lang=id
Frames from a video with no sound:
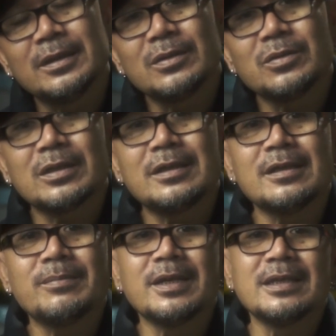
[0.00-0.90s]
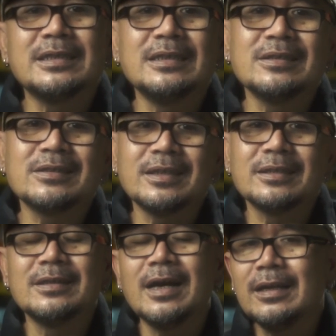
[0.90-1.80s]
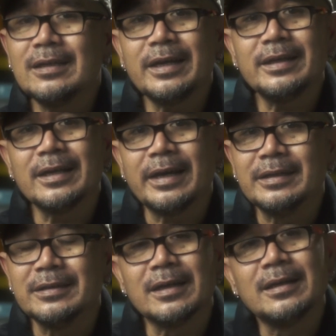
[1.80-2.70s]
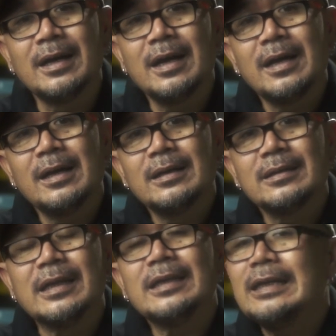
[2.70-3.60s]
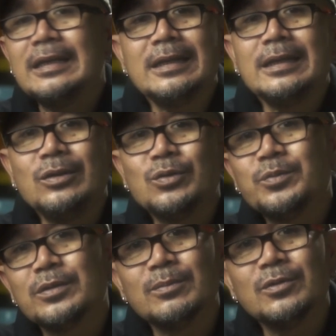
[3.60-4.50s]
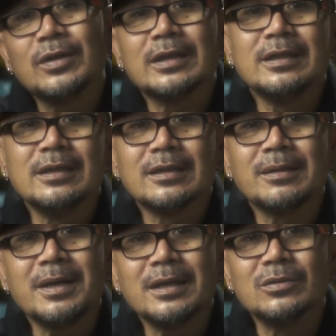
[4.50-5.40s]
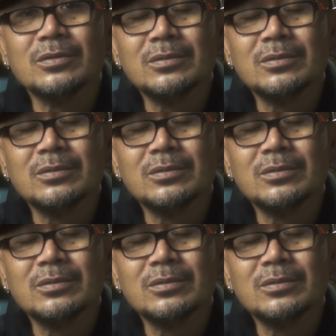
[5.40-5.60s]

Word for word: Terus ada namanya sintren dan lain-lainnya. Dan ini hidup semua di Indramayu.